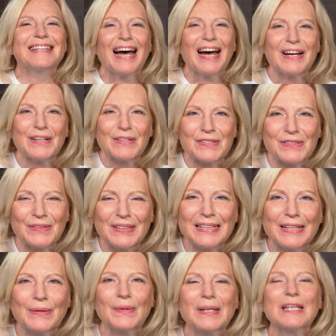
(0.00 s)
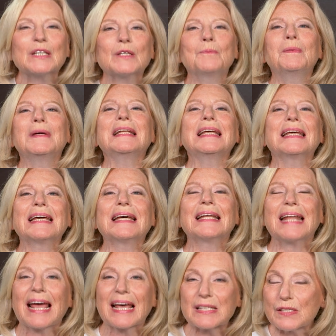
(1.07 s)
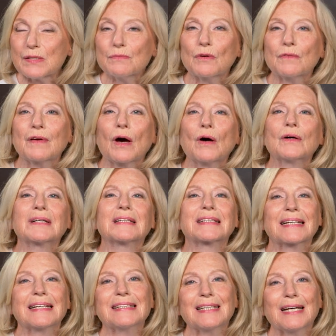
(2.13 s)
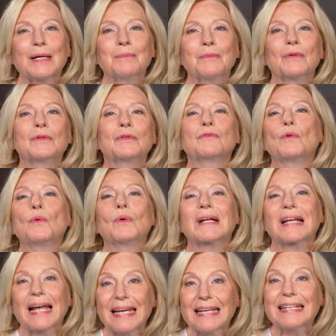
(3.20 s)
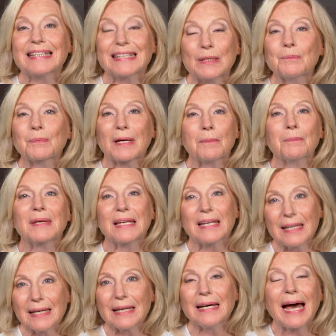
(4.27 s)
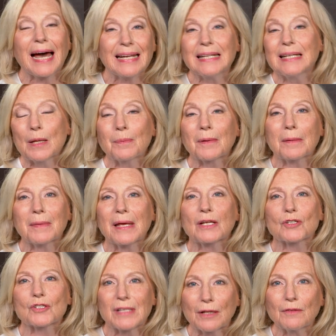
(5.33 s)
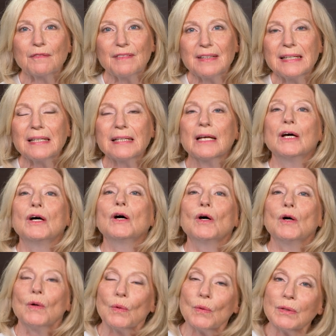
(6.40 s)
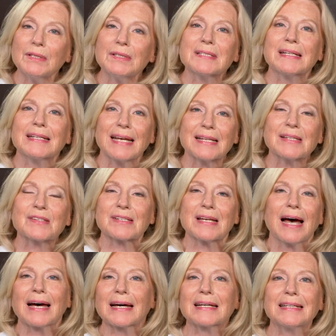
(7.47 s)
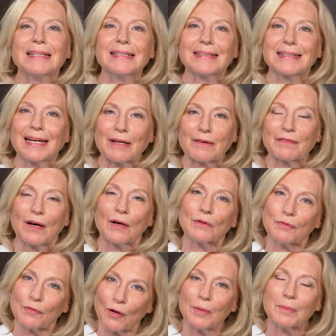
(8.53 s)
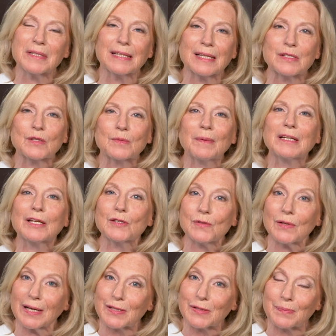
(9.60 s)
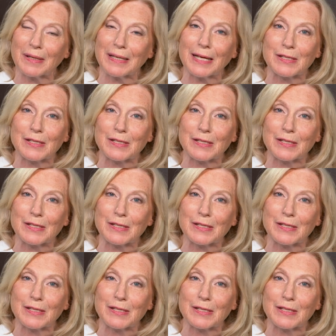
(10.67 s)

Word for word: Dankeschön, Nico. Ich bin hier in Essen, wo wir auch gedreht haben und wo gleich die Premiere, eine der Premieren stattfindet. Und jetzt harre ich deiner Frau und freue mich, dass ich bei dir zu Gast bin